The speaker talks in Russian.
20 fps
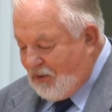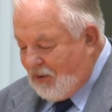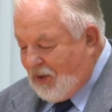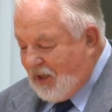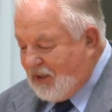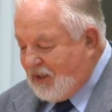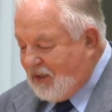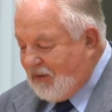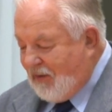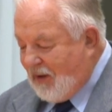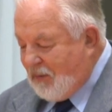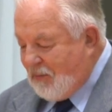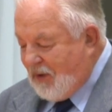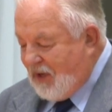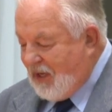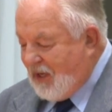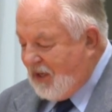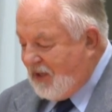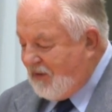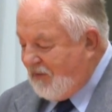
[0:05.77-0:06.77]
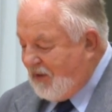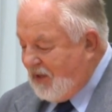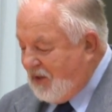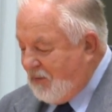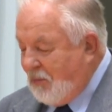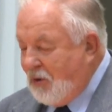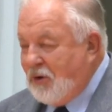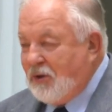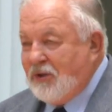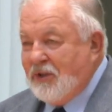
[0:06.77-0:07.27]
у нас с вами есть
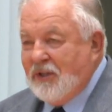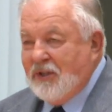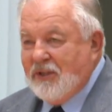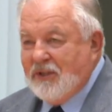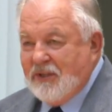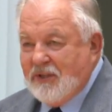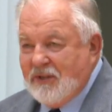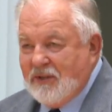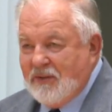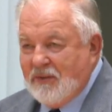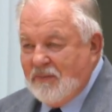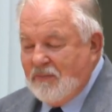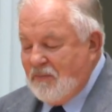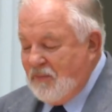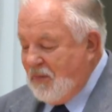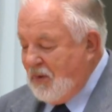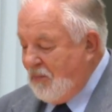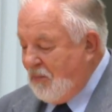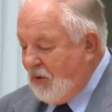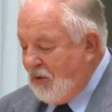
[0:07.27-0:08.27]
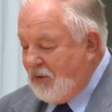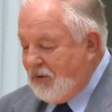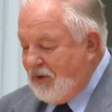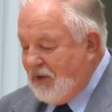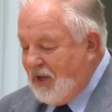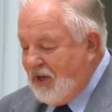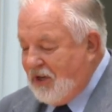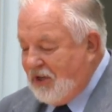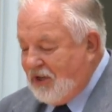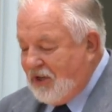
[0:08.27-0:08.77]
возможность. Бог
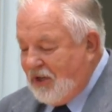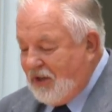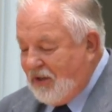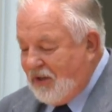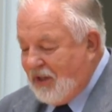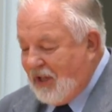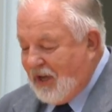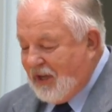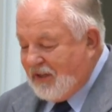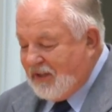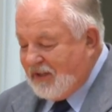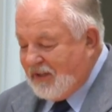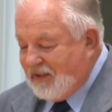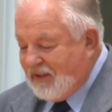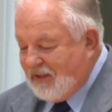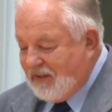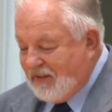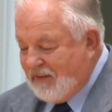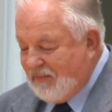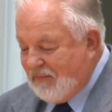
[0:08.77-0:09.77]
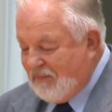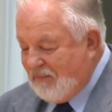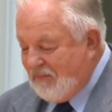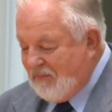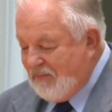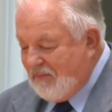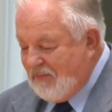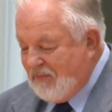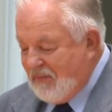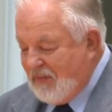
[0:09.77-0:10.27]
не лишил нас.
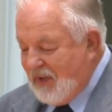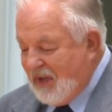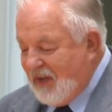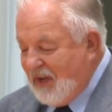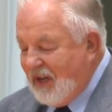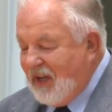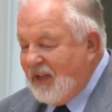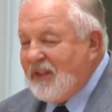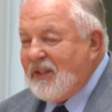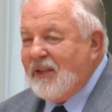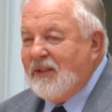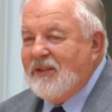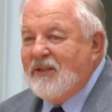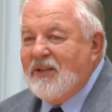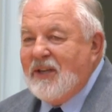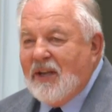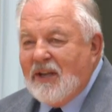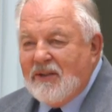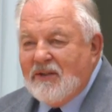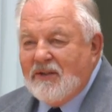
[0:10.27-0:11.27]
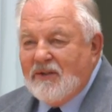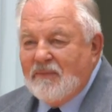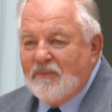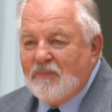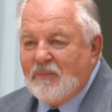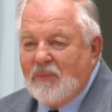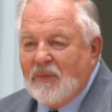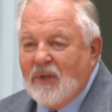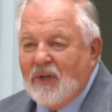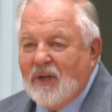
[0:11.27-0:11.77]
Это день,
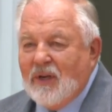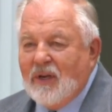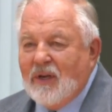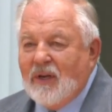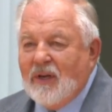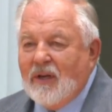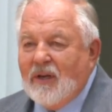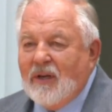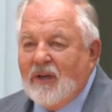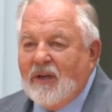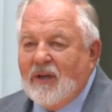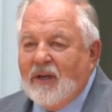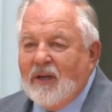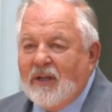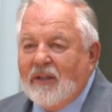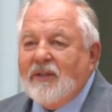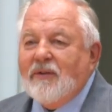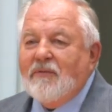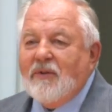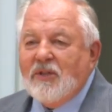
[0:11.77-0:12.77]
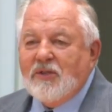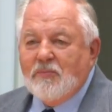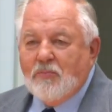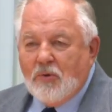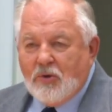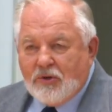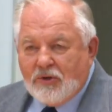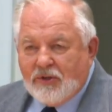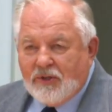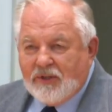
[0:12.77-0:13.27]
это
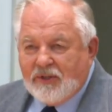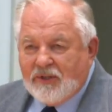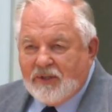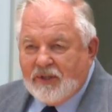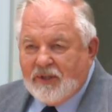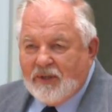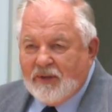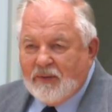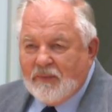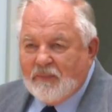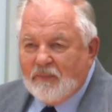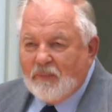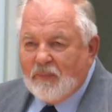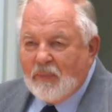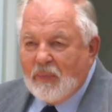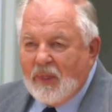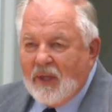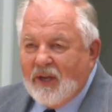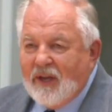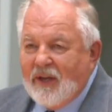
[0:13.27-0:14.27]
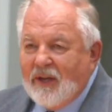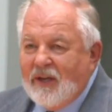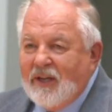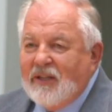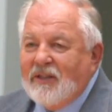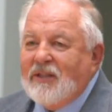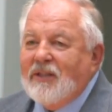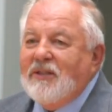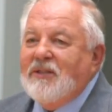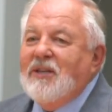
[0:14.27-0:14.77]
возможности. И
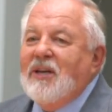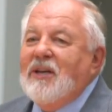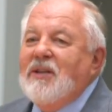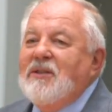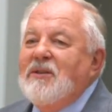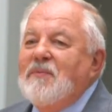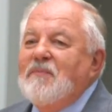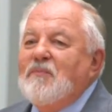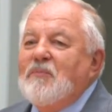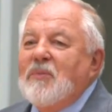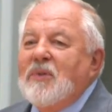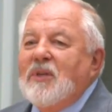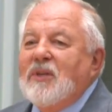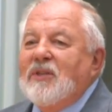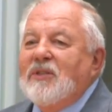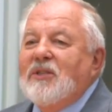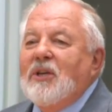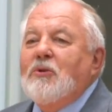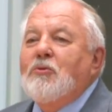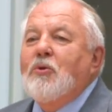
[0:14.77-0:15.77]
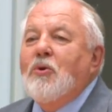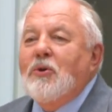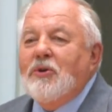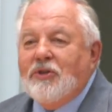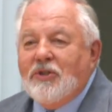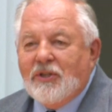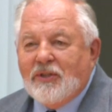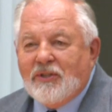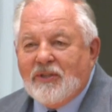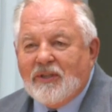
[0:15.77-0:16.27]
этот день
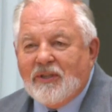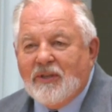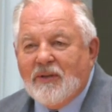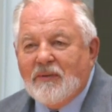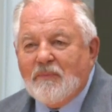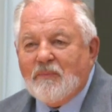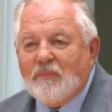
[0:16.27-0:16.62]
закончится.